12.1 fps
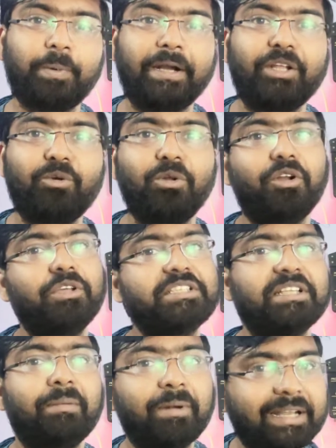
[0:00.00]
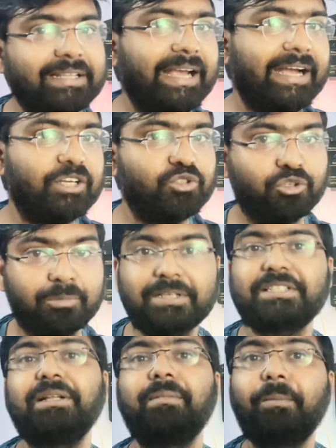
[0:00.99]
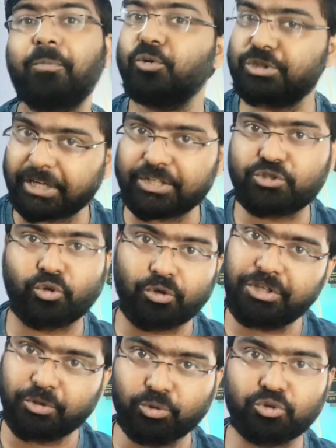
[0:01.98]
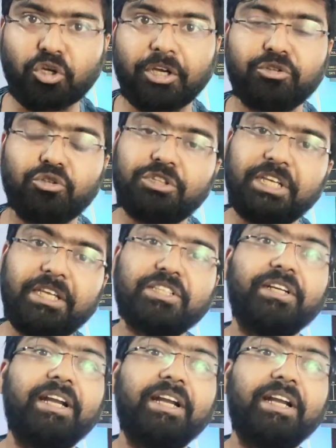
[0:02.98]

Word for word: পার্টিকুলার ওই সিনেমাটা দেখার জন্য বা সিনেমার প্রচারের জন্য ইউজ হয় তো সেই